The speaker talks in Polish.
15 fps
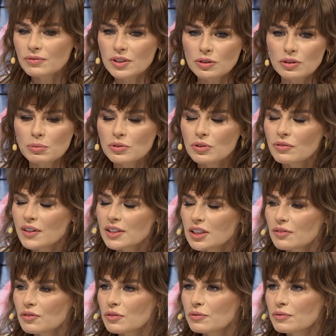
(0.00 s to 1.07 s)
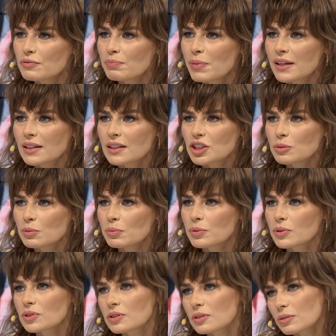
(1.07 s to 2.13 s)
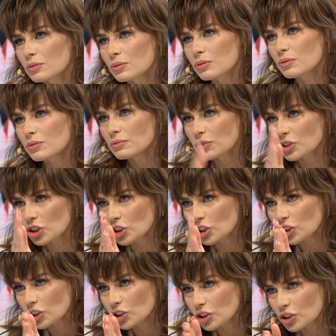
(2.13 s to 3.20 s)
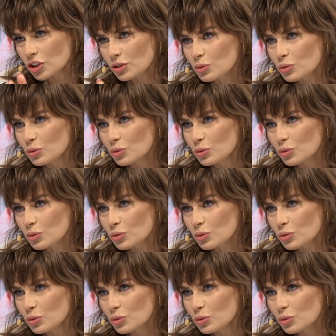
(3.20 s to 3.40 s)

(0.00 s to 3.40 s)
wiesz, no bo do Warszawy wpadasz i po prostu tuk,